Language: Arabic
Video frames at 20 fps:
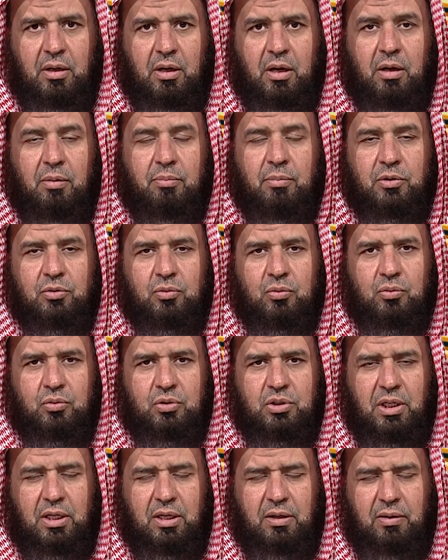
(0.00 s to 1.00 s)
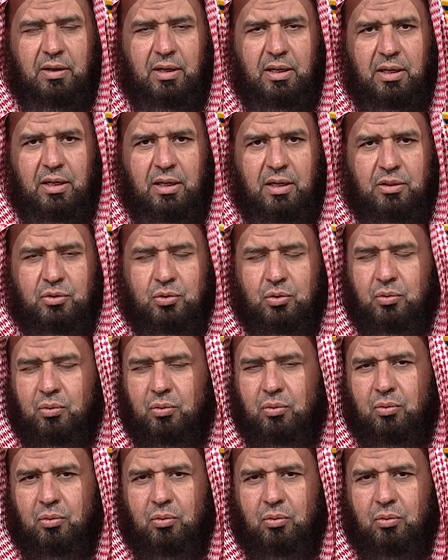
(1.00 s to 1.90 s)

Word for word: أحمده جل وعلا أشكره